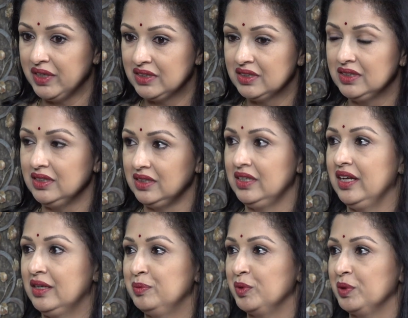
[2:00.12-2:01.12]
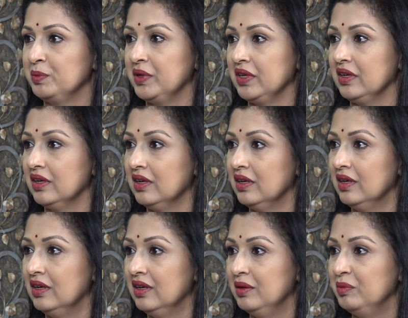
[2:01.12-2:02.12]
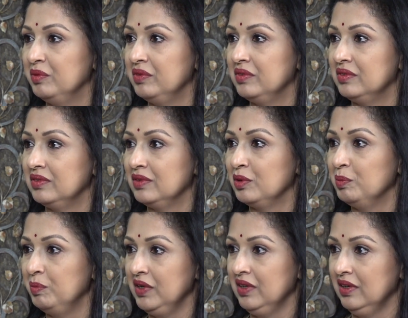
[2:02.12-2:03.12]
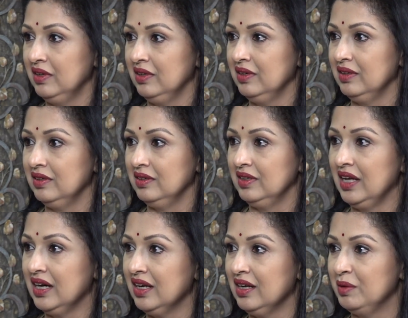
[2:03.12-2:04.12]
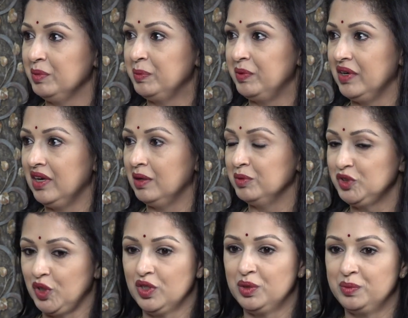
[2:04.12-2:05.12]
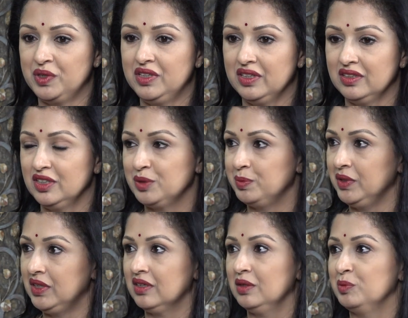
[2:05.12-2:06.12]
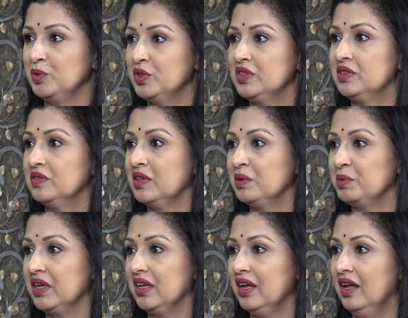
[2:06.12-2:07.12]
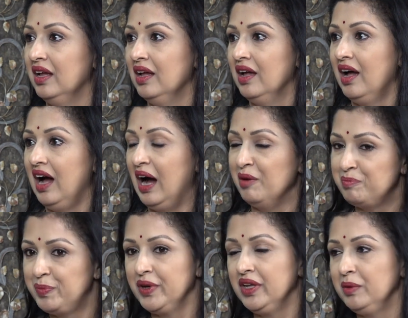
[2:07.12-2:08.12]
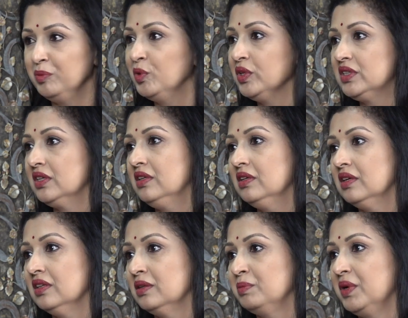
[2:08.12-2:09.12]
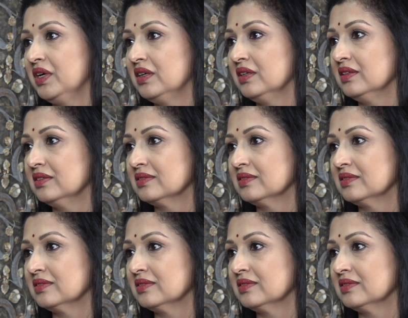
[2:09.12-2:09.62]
பார்த்துட்டு டேக்கு போகிற மாதிரி ரொம்ப நகராமல் பண்ணாமல் ஷார்ட்டு மட்டும் எந்திரிச்சு போய் டக்குன்னு முடிச்சுட்டு வர மாதிரி அப்படி முடித்தது அந்த பாட்டு